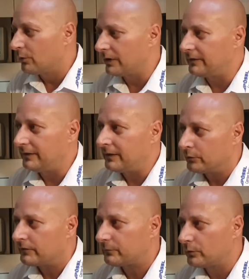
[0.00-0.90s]
oder die
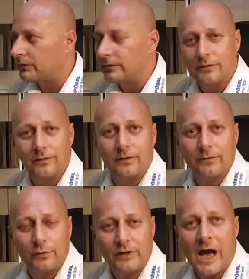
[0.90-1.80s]
genutzt wird äh,
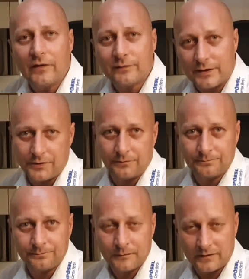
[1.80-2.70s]
für die Gasflasche.
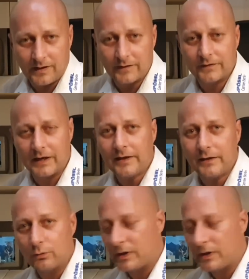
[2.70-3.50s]
Das heißt, ja. drei Kilo